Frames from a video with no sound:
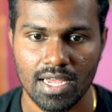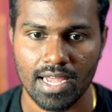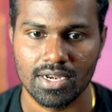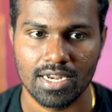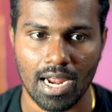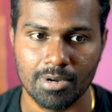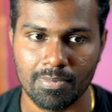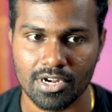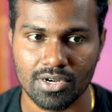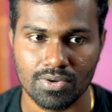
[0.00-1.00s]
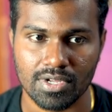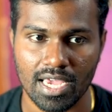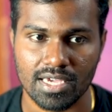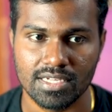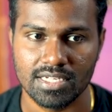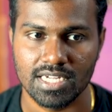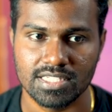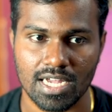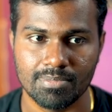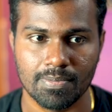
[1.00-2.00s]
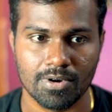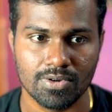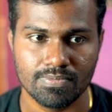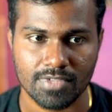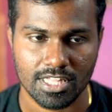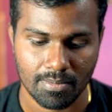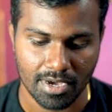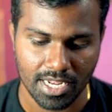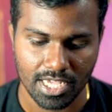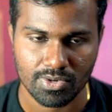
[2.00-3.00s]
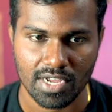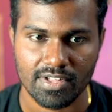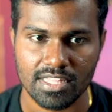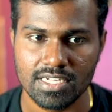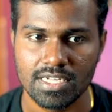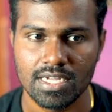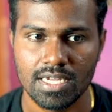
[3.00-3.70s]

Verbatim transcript: அண்ட் அப்படி பண்ணிக்கணும் கேட்குது எஸ் அப்படி பண்ணணும் அதே மாதிரி இதுவும் நான் வந்து